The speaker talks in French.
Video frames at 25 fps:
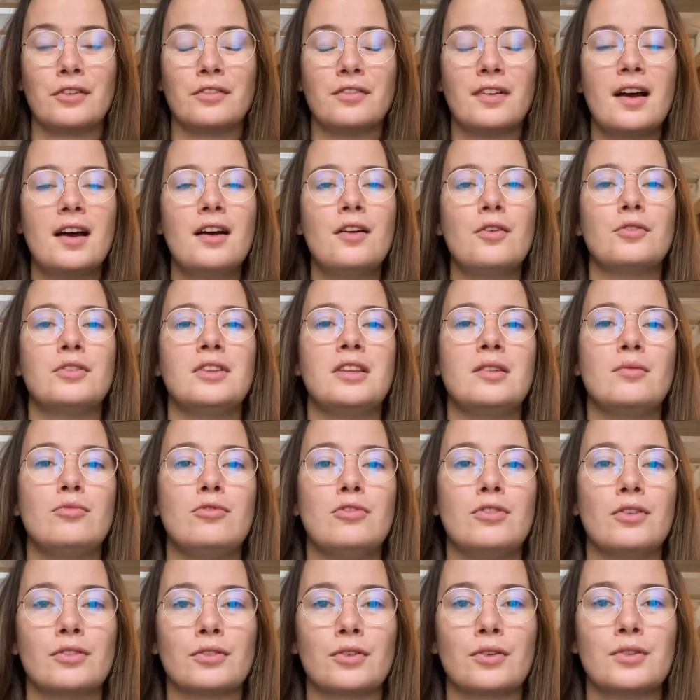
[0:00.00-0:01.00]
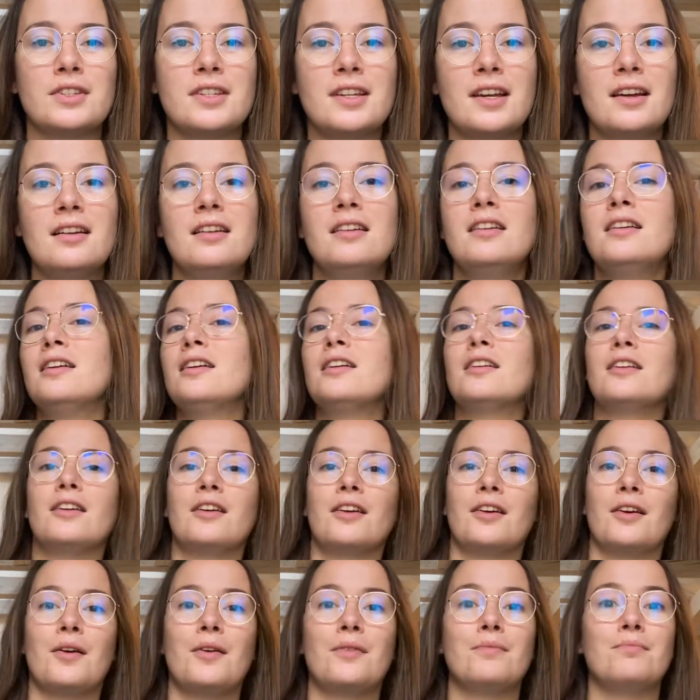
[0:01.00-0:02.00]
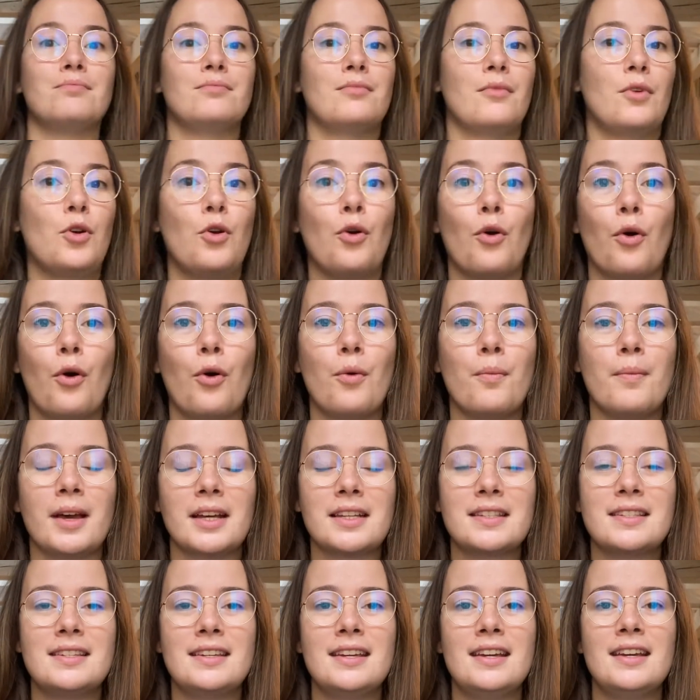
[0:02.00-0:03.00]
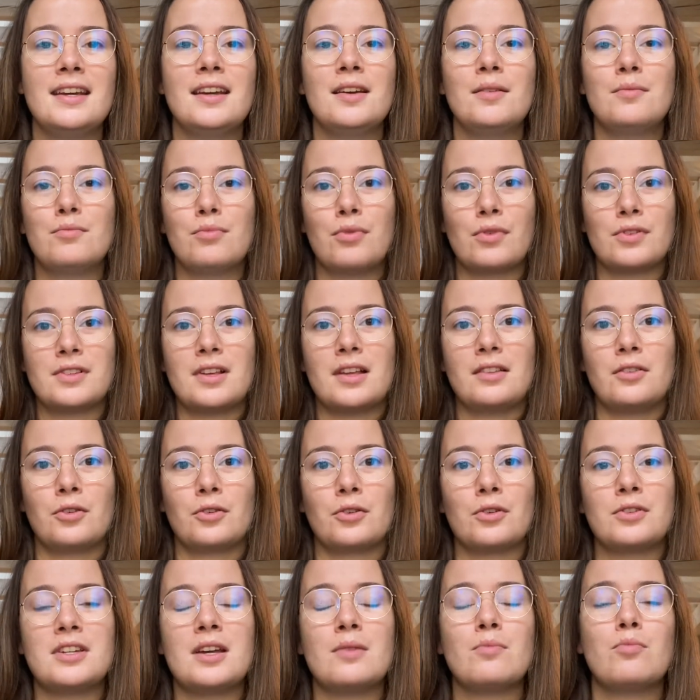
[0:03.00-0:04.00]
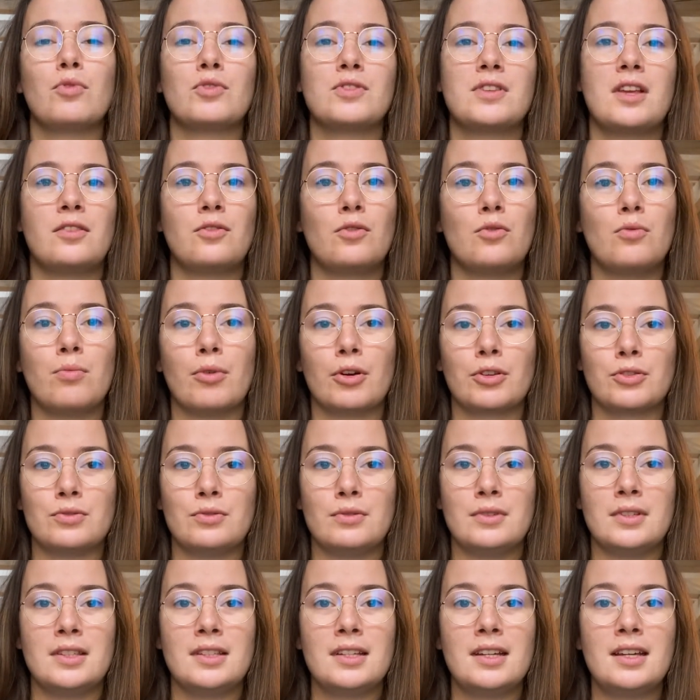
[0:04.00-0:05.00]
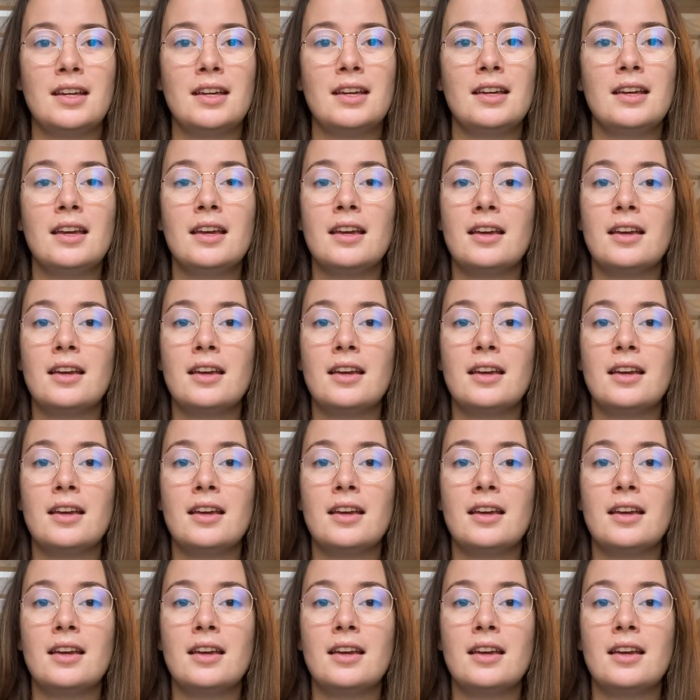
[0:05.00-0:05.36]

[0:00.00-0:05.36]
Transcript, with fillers: va au début de l'entretien, euh, le remercier pour cet entretien, pour cette opportunité.